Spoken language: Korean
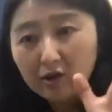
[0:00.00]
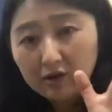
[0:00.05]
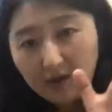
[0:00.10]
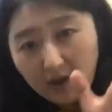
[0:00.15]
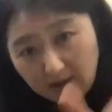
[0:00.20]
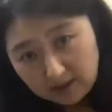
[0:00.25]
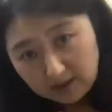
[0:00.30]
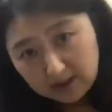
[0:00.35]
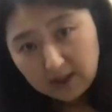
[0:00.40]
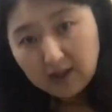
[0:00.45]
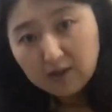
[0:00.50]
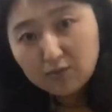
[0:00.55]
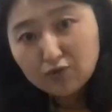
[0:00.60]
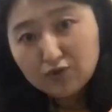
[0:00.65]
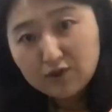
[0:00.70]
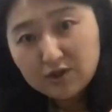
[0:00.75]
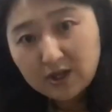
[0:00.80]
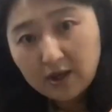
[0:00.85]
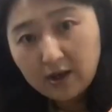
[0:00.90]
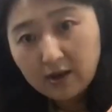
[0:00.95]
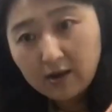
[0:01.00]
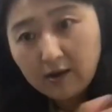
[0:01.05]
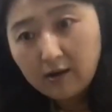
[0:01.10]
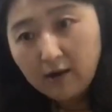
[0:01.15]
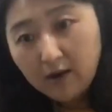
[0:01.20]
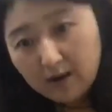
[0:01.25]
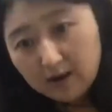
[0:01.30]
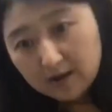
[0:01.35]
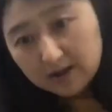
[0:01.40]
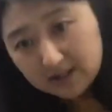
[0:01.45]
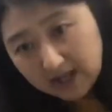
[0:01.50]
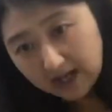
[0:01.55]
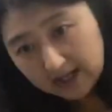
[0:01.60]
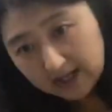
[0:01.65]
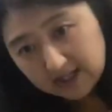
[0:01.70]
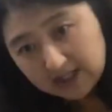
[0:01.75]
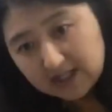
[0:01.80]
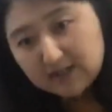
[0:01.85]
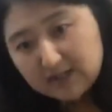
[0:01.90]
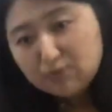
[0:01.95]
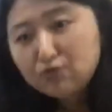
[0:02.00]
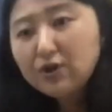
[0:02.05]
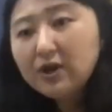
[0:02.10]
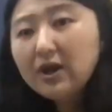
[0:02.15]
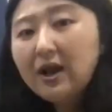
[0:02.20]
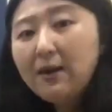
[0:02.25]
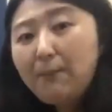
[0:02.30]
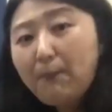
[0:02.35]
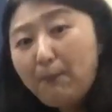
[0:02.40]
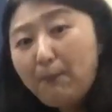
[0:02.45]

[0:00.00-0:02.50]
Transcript: 테크닉의 문제예요. 자, 지금 우리가